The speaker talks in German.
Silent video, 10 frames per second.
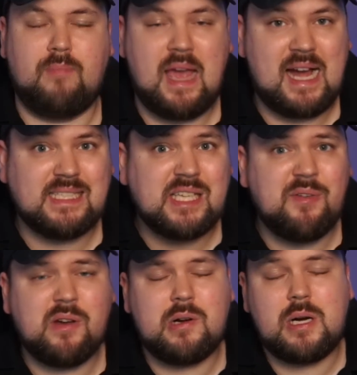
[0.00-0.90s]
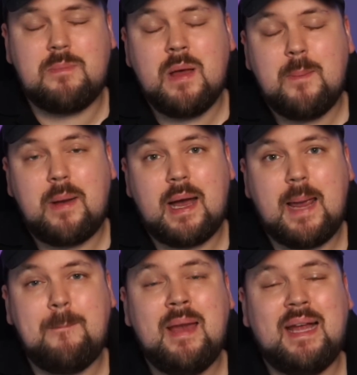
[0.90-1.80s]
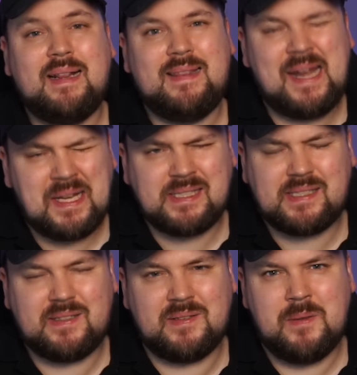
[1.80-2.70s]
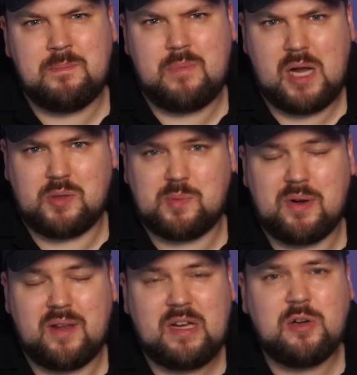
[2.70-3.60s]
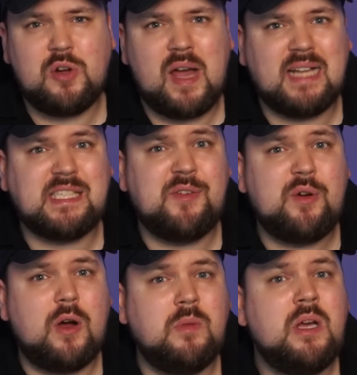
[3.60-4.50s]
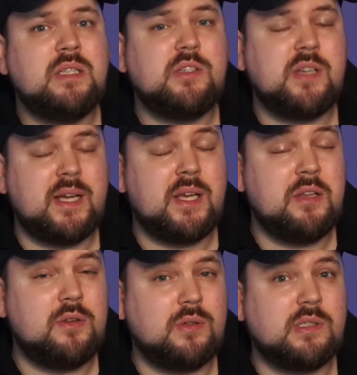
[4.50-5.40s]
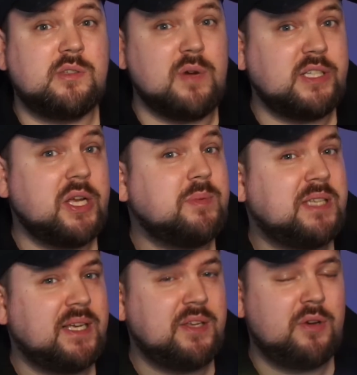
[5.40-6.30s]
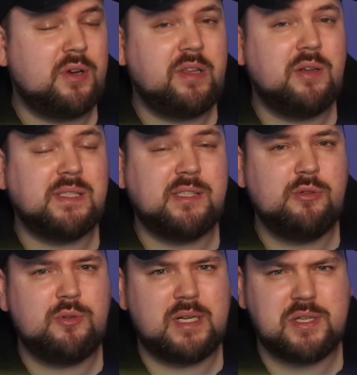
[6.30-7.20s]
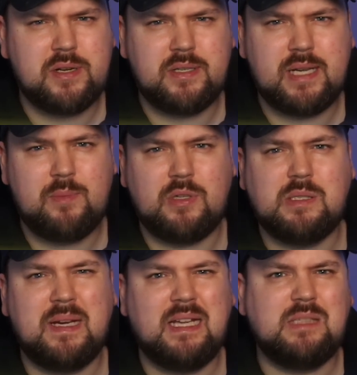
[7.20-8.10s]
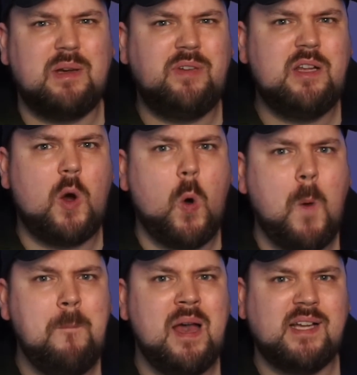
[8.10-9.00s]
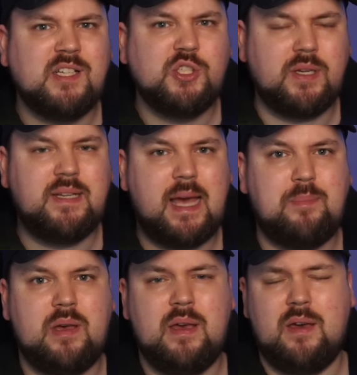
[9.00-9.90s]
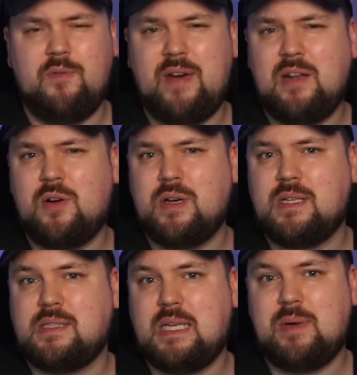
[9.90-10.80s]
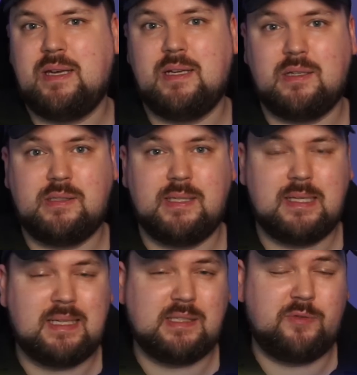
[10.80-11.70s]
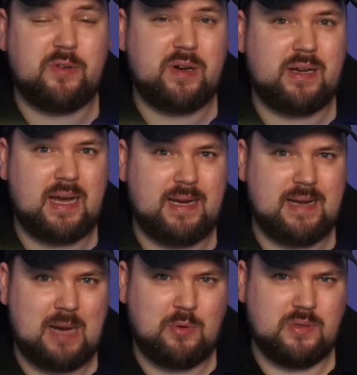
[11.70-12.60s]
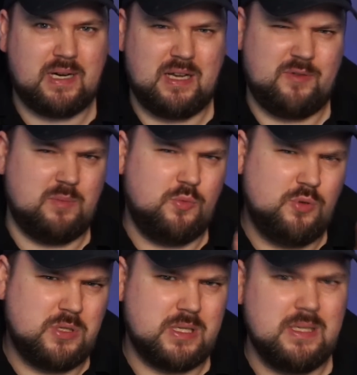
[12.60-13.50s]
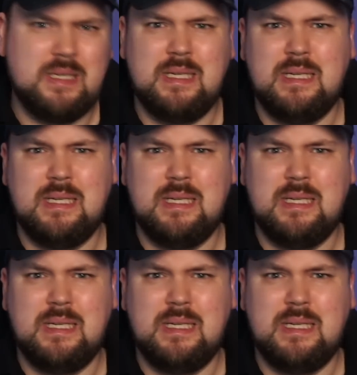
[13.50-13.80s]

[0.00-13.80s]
Herzlich willkommen beim nettesten Meinungsblogger der Welt und auch herzlich willkommen zur täglichen Dosis Trash. Hier gibt es täglich neue Videos zu trashigen Themen und diesmal geht es mal wieder um Johnny Depp. Wenn euch das Thema hier interessiert, dann lasst auf jeden Fall ein Abo da. Ich vermute,